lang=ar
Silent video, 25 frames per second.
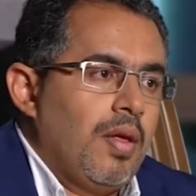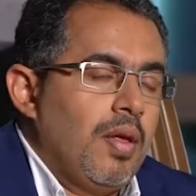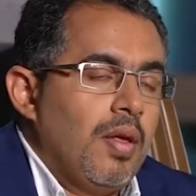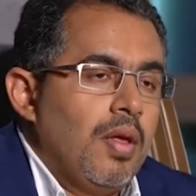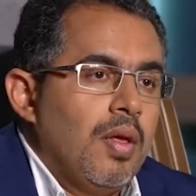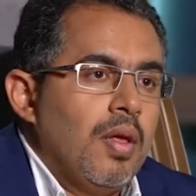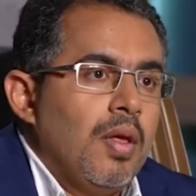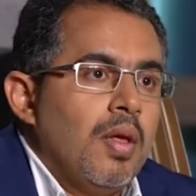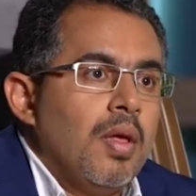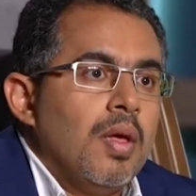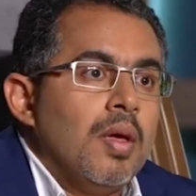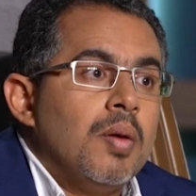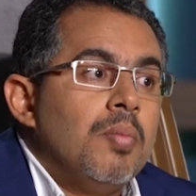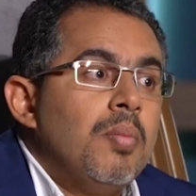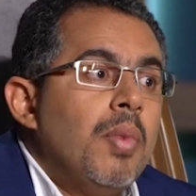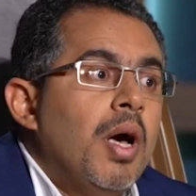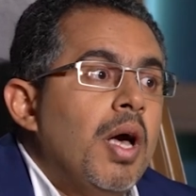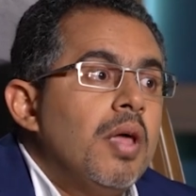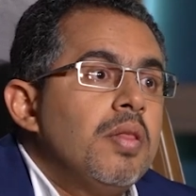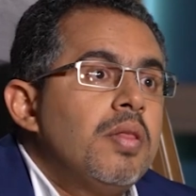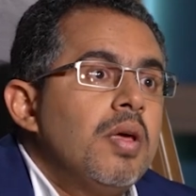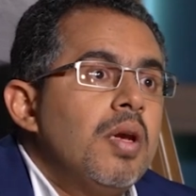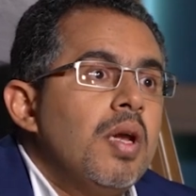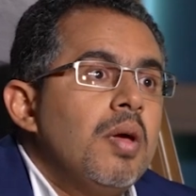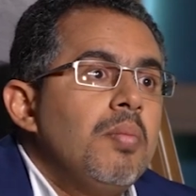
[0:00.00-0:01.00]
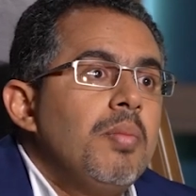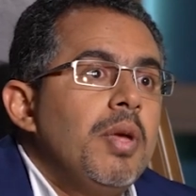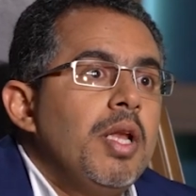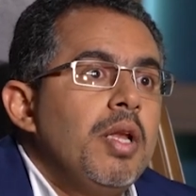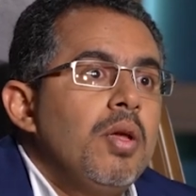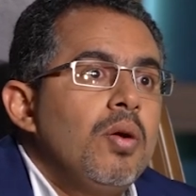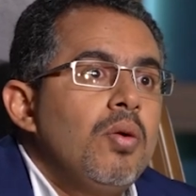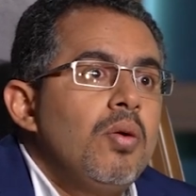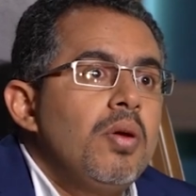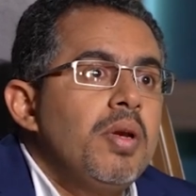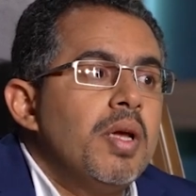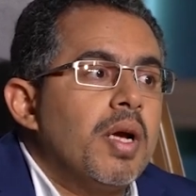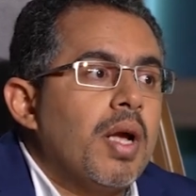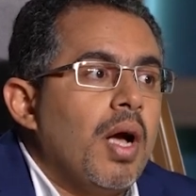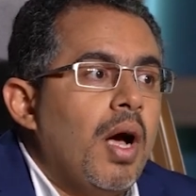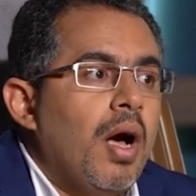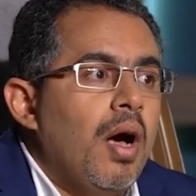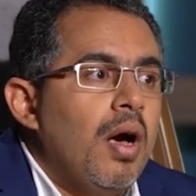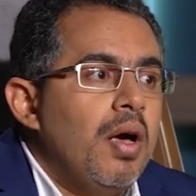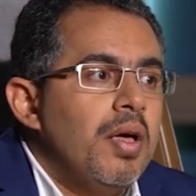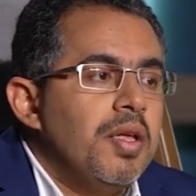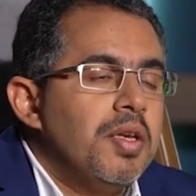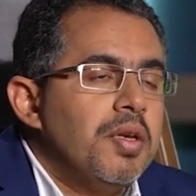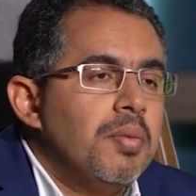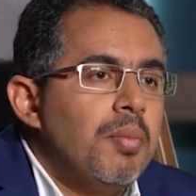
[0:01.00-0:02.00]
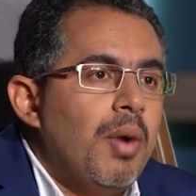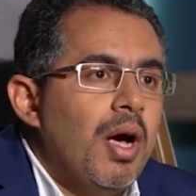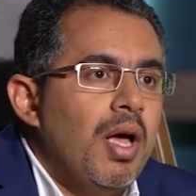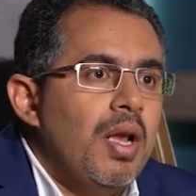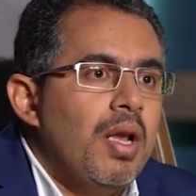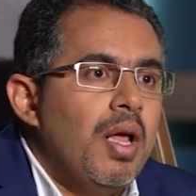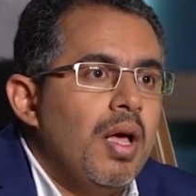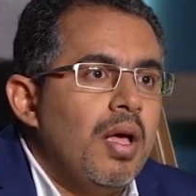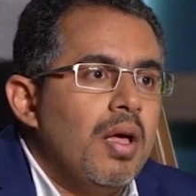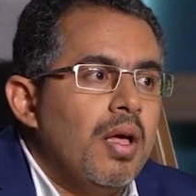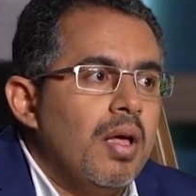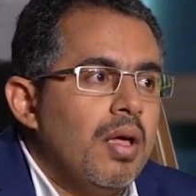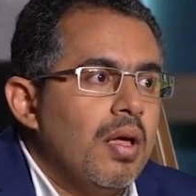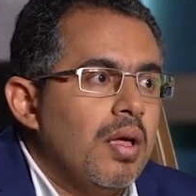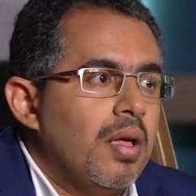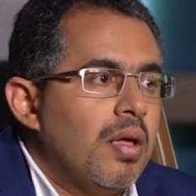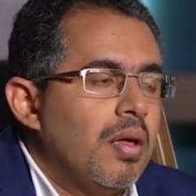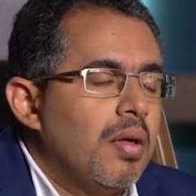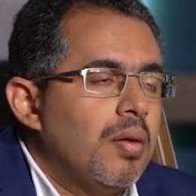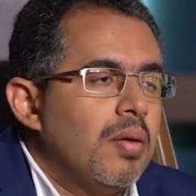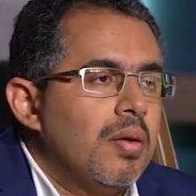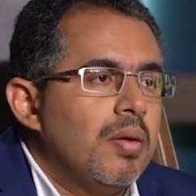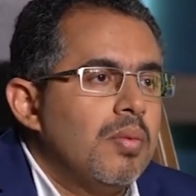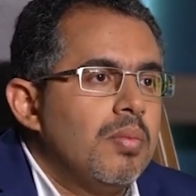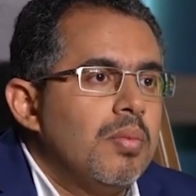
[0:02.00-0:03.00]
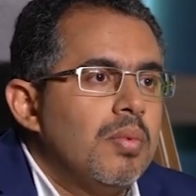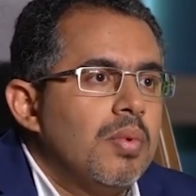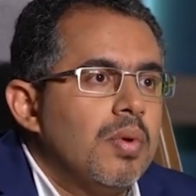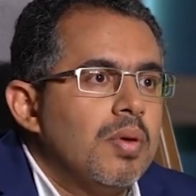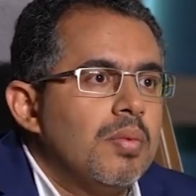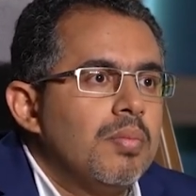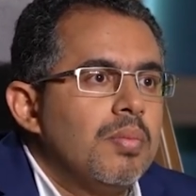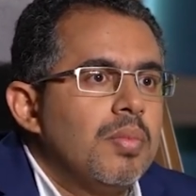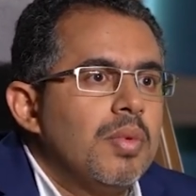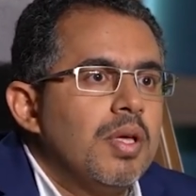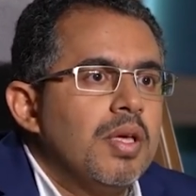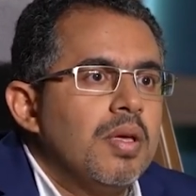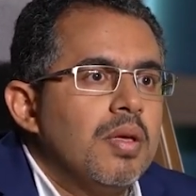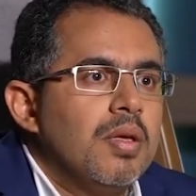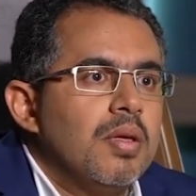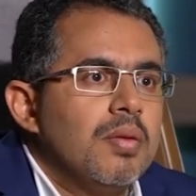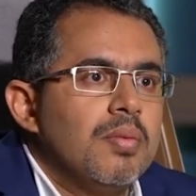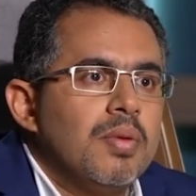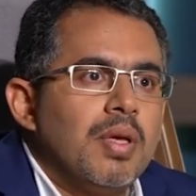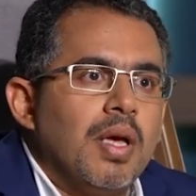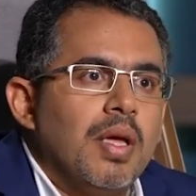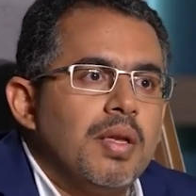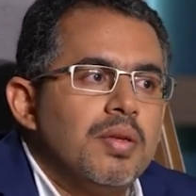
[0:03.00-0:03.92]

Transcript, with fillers: بمليون معذره مليونك عائد مالها يعني